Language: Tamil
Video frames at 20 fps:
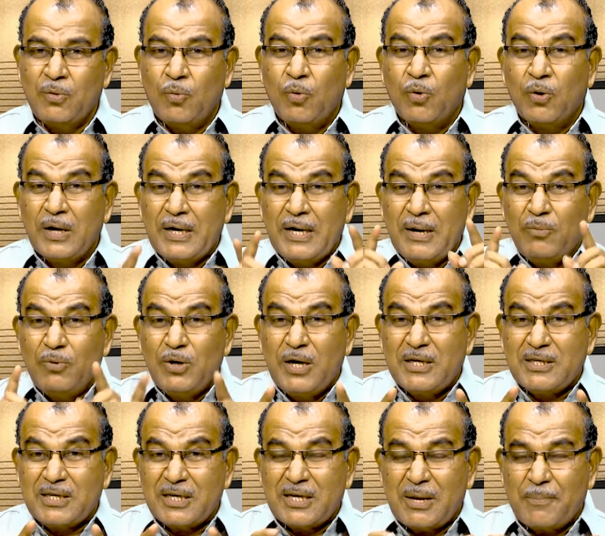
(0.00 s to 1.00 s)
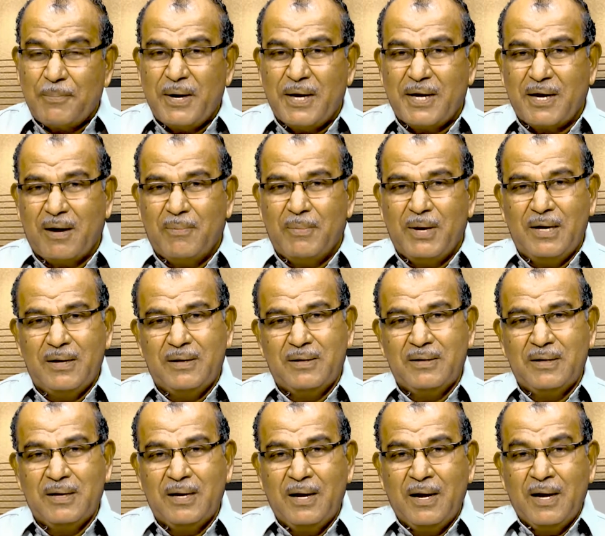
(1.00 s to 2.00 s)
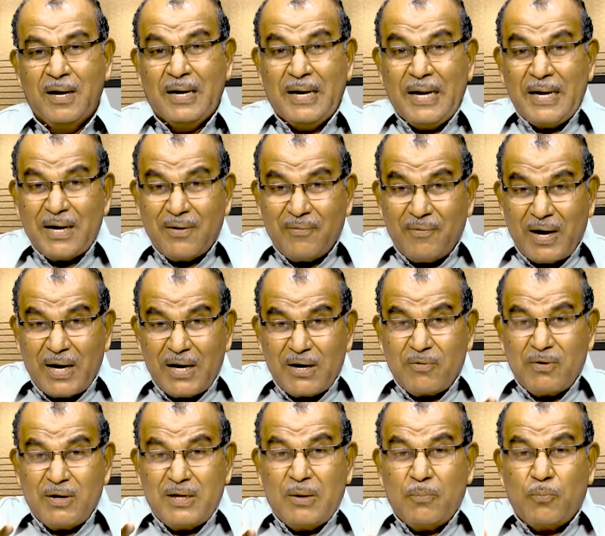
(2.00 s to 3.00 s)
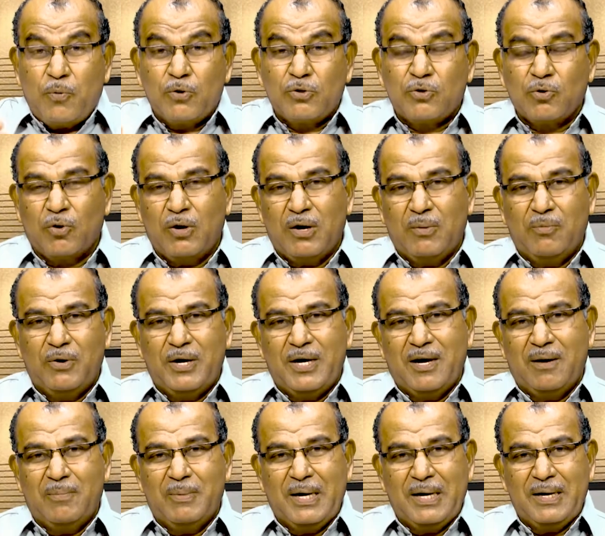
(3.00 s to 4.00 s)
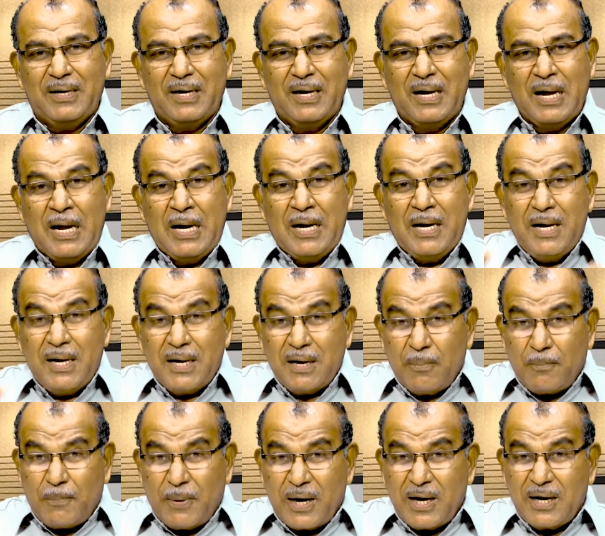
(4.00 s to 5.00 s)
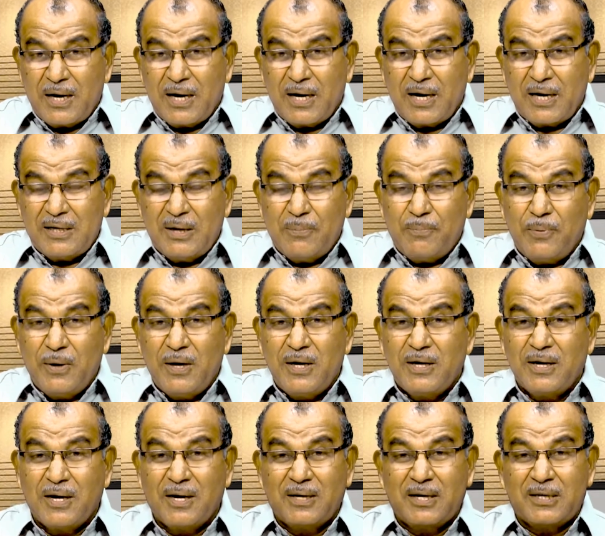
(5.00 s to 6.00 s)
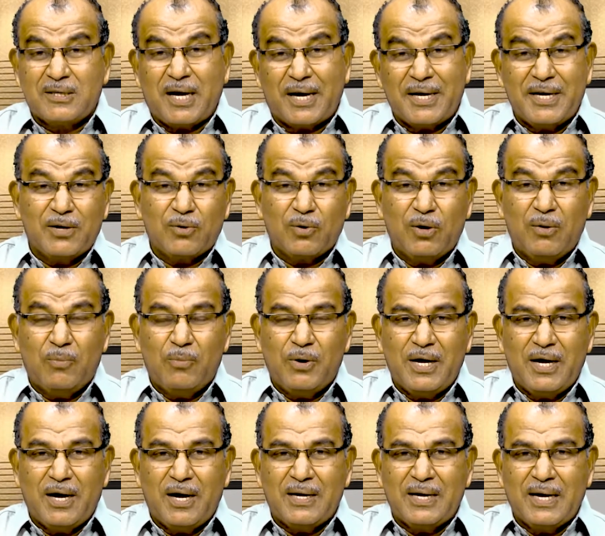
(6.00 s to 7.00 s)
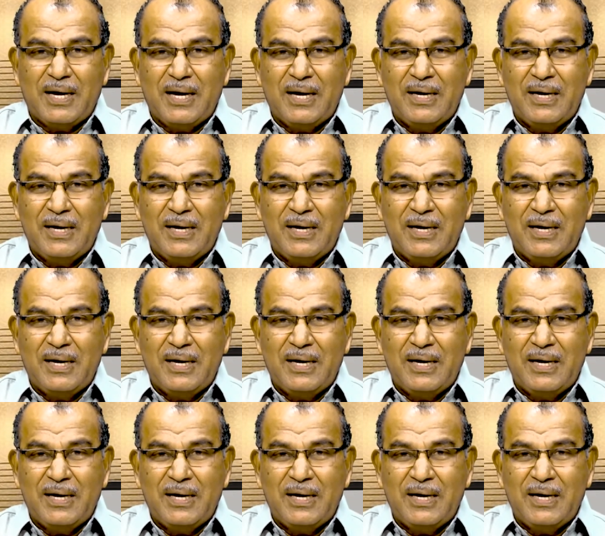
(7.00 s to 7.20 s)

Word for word: உங்களுடைய முன்னேற்றத்தை பிடிக்காமல் நீங்கள் வளருவதை பொறுத்து கொள்ள முடியாமல் நீங்கள் படருகிறத பெறுகிறத தாங்கிக் கொள்ள முடியாத